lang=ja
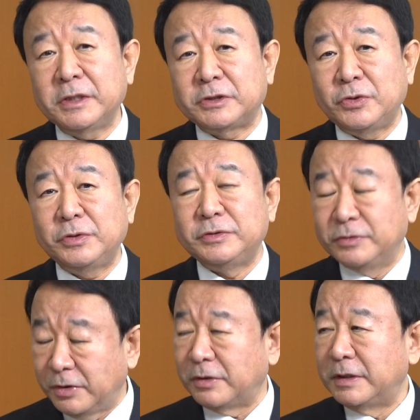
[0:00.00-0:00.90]
な脅威
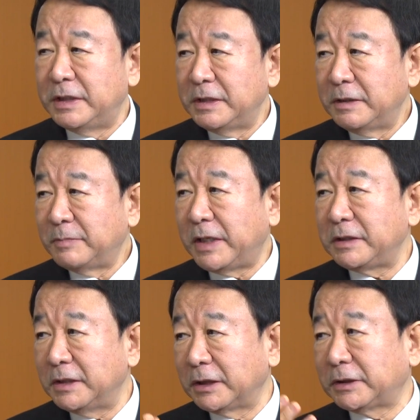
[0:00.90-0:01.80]
を周
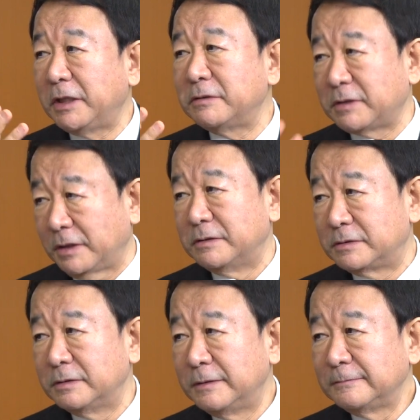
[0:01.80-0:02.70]
りに与えるからで
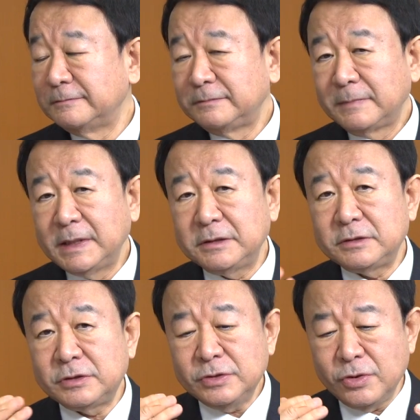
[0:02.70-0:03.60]
す。で
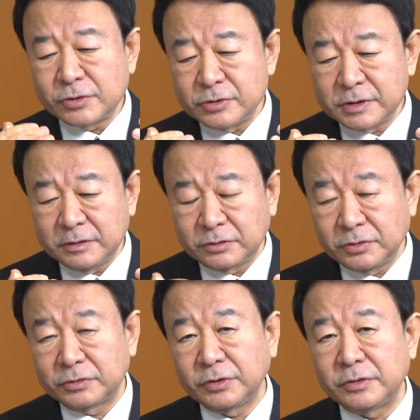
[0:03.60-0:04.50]
中国共産
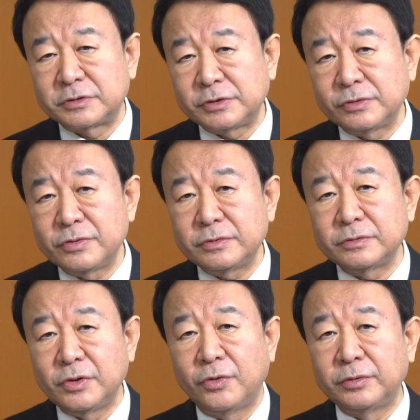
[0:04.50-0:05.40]
党と中国
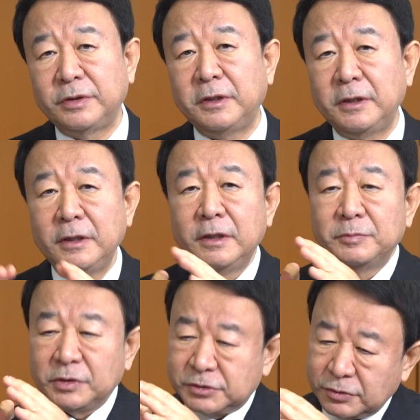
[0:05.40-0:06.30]
軍の本音
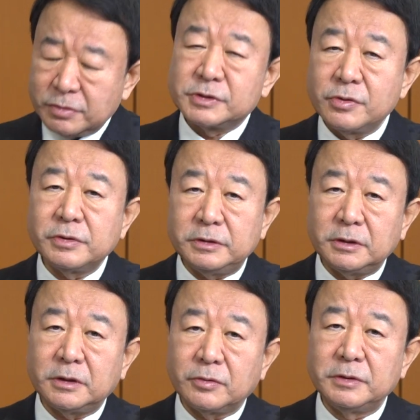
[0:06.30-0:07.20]
僕中国すごく言っ
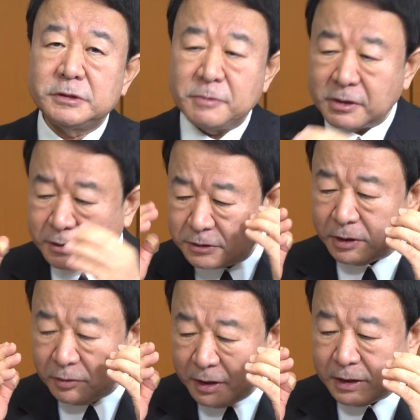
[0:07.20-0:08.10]
てた頃に一番感じ
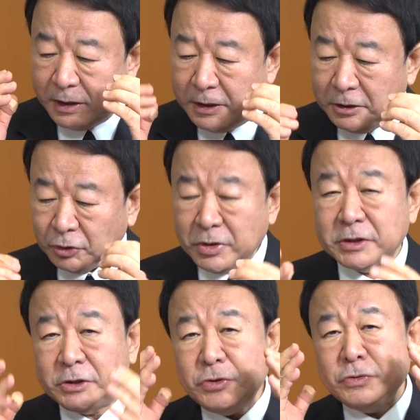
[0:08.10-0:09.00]
たのはとにか
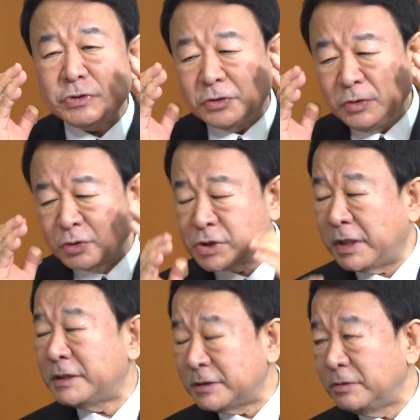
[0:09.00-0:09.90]
く9条におす
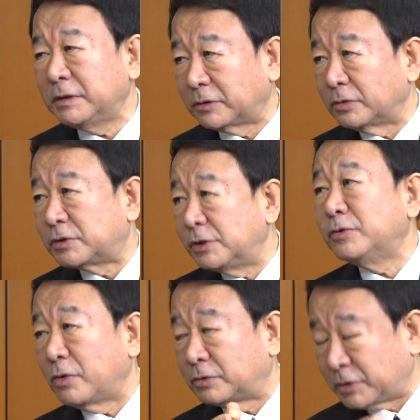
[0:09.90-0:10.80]
がりするんだと
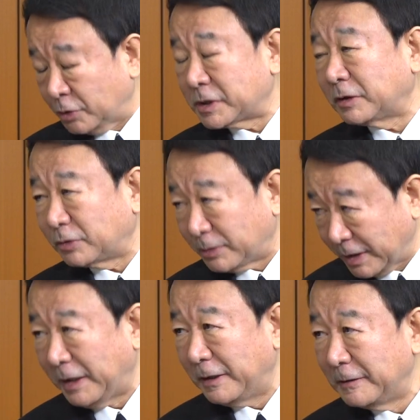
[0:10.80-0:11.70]
中国共産党
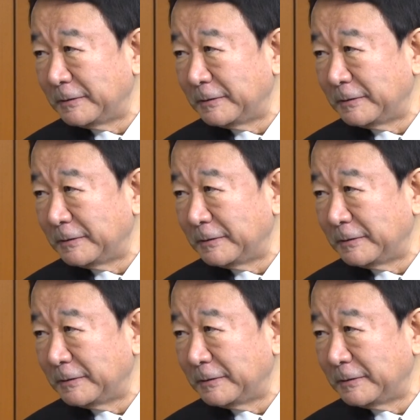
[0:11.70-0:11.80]
が。